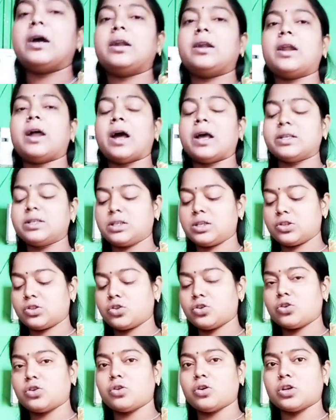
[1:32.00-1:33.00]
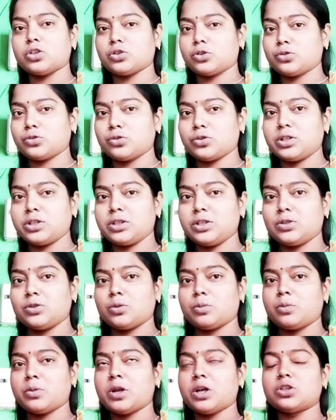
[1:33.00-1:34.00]
আর আজকে তো অশোক ষষ্ঠী
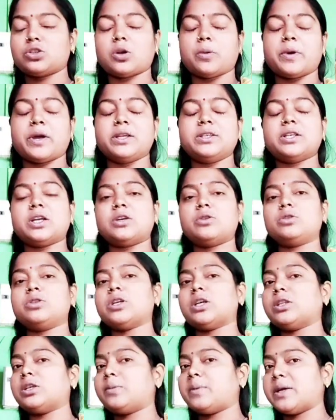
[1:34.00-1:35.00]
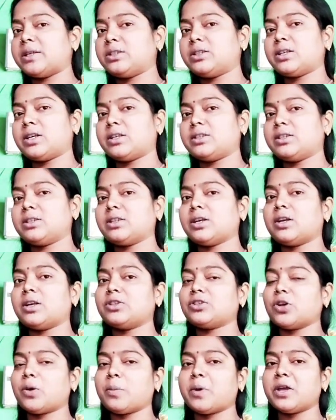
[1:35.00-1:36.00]
তোমরা সবাই জানো যাদের বাচ্চা আছে তারা
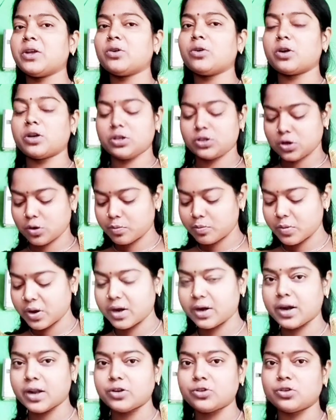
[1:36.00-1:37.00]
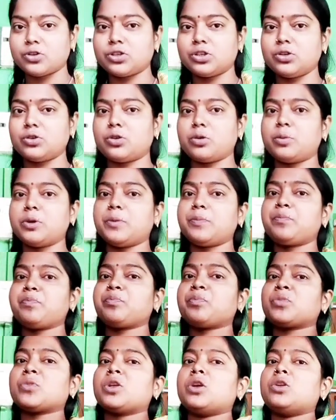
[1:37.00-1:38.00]
সবাই করে সব মায়েরাই ষষ্ঠী করবে
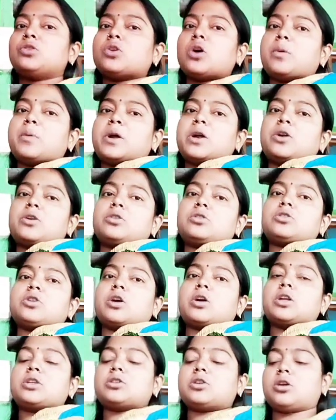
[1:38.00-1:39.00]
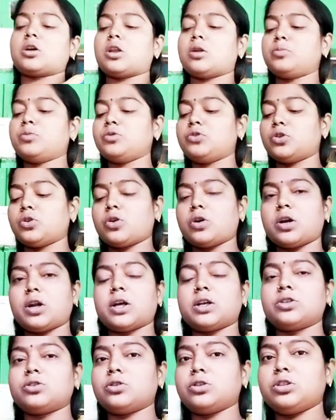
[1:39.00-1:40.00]
তো আমার সকাল সকাল পুজো করা
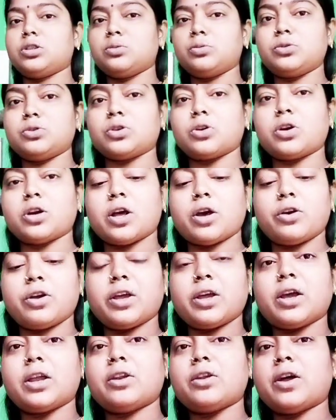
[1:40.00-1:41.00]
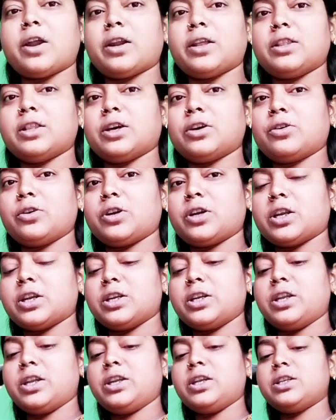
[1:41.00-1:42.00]
ষষ্ঠী পুজো করা হয়ে গেল আর এই দেখো এটা
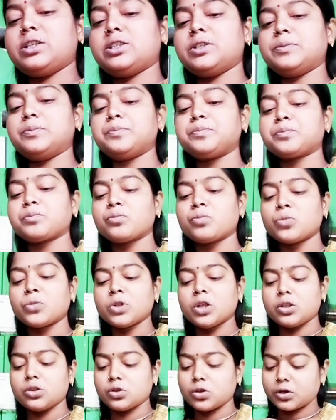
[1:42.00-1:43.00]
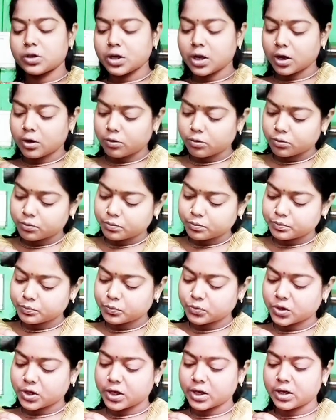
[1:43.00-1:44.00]
নিয়ে নিয়েছি তো এটা এখন
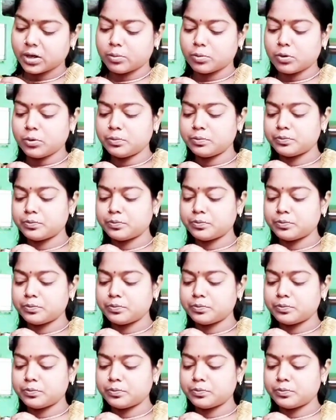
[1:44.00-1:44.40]
খেয়ে নেব